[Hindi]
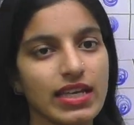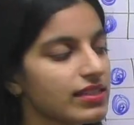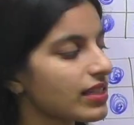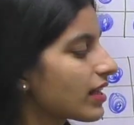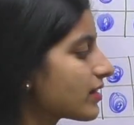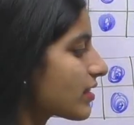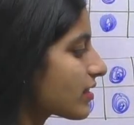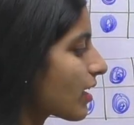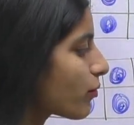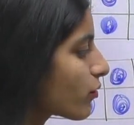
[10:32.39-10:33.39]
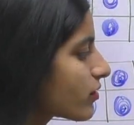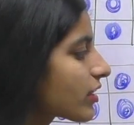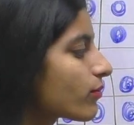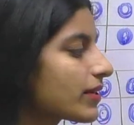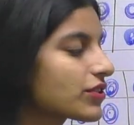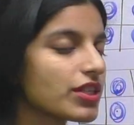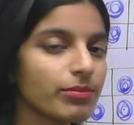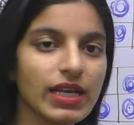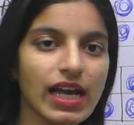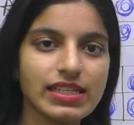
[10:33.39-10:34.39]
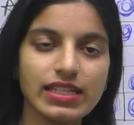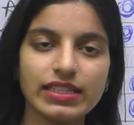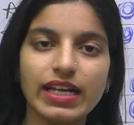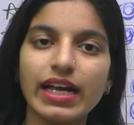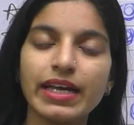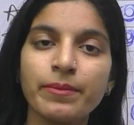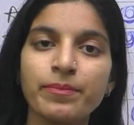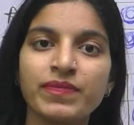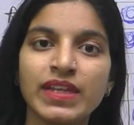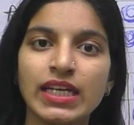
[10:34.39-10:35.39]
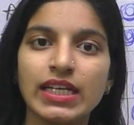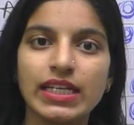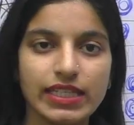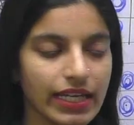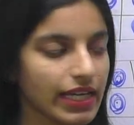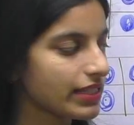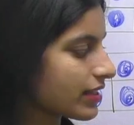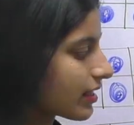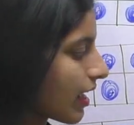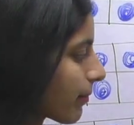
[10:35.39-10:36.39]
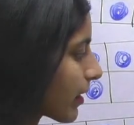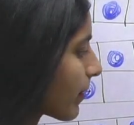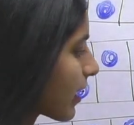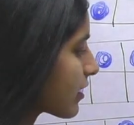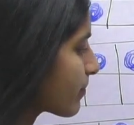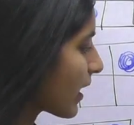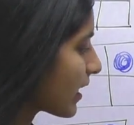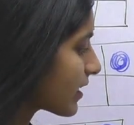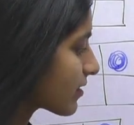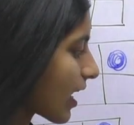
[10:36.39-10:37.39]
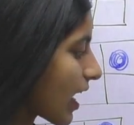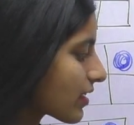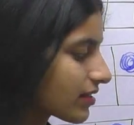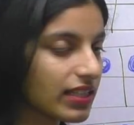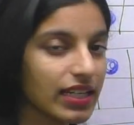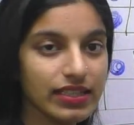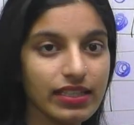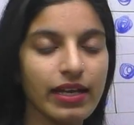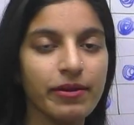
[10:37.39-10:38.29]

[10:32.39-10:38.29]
इसका जस्ट अपोजिट क्वेश्चन भी आ सकता है ठीक है जैसे आपके पास पहले स्टार्स दिए थे